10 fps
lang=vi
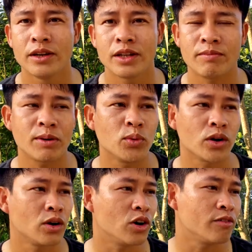thì bắt
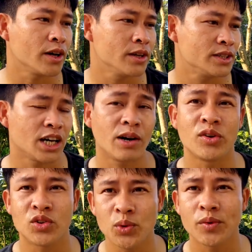buộc là họ phải đi xa một
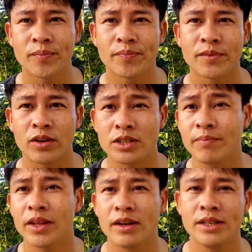chút, họ
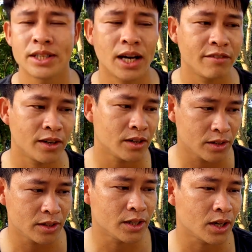chấp nhận đi xa và
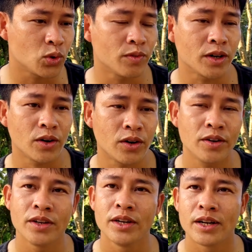ở những cái khu vực đó.
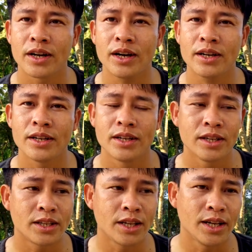Đấy,
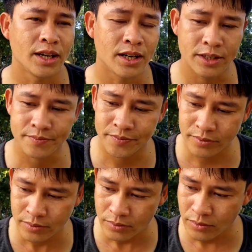thì là
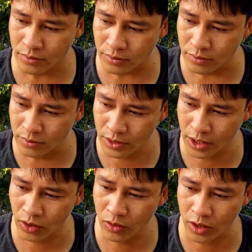
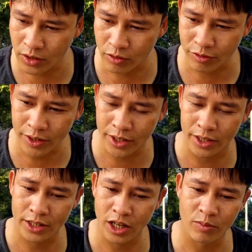cái đó gọi là nó phát triển
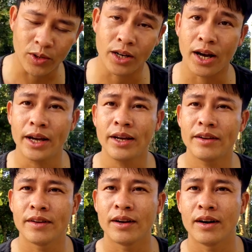theo một cái
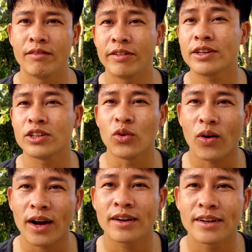à, vết dầu
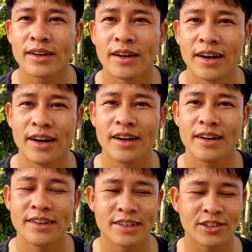loang,
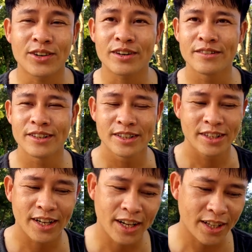à, đúng không?
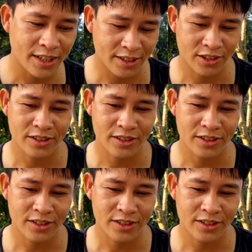Cái này thì